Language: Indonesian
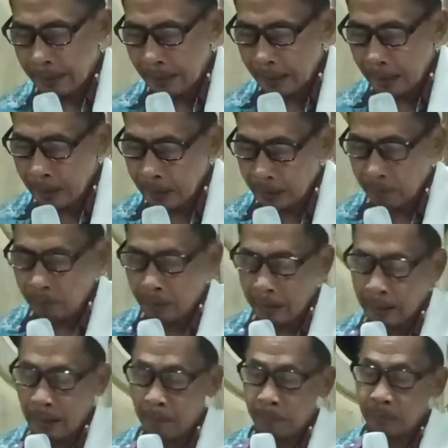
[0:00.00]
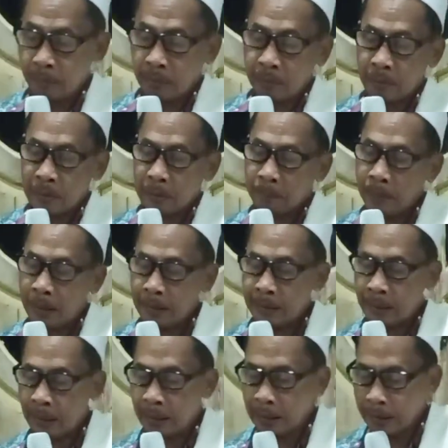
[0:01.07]
Cara nih golek ngapuro
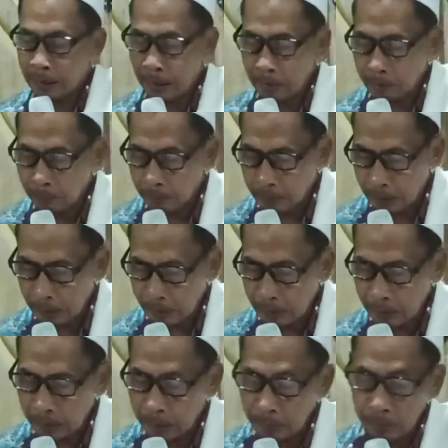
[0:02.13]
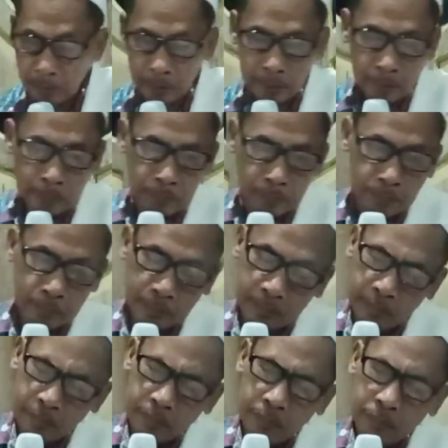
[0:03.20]
dipelajari dalu kau jadi mboten
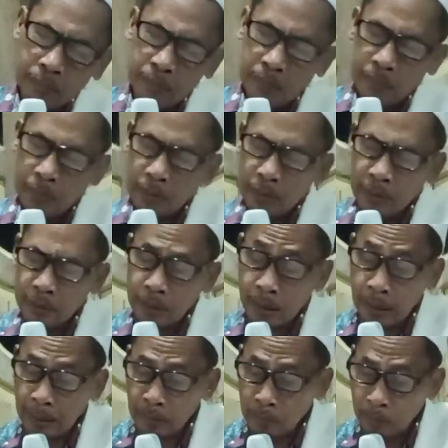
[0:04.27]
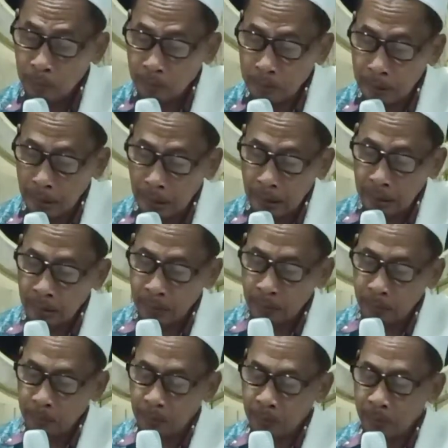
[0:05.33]
mboten terlalu mudah
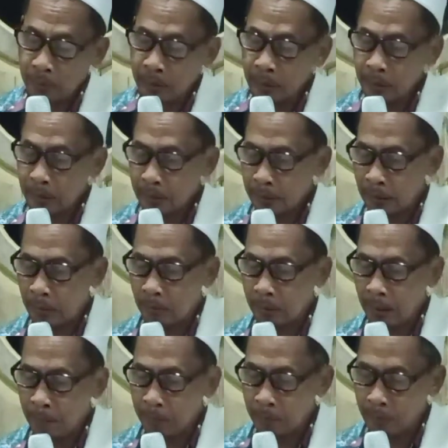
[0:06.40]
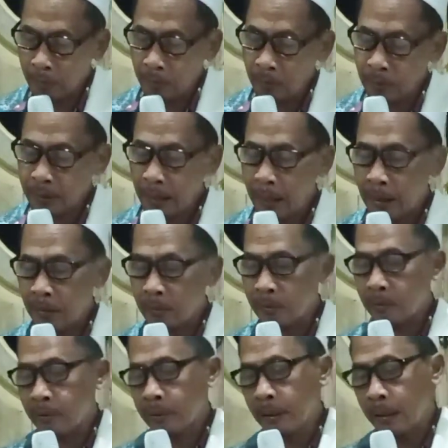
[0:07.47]
kok pokok eh ngapuro ngapuro harus karo
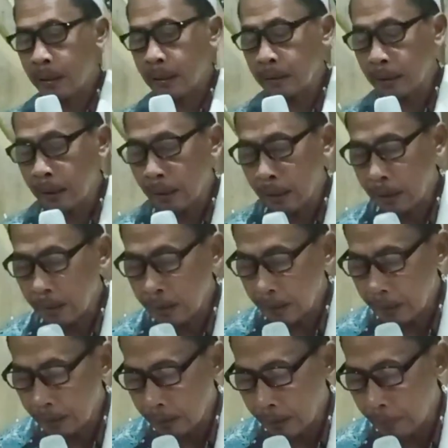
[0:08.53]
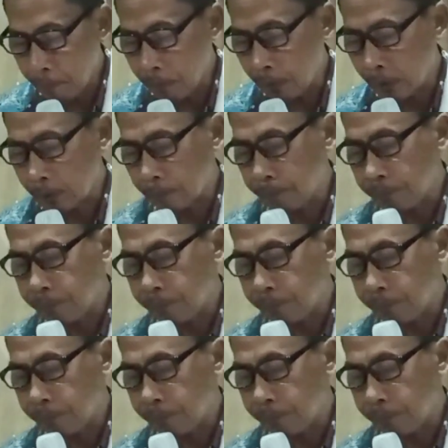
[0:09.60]
cara cara nih, gih repot